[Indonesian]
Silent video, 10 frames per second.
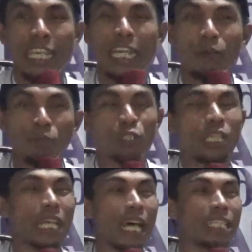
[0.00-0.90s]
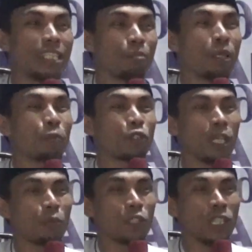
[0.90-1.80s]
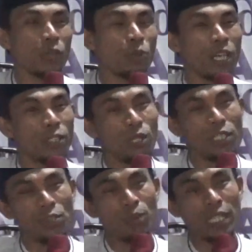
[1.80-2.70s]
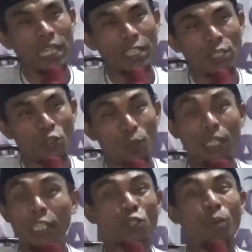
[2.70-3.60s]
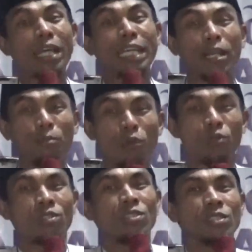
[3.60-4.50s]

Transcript: ilmu saya kan di potra-potra kawula ajunan sebeda kak din benda cuma ilmu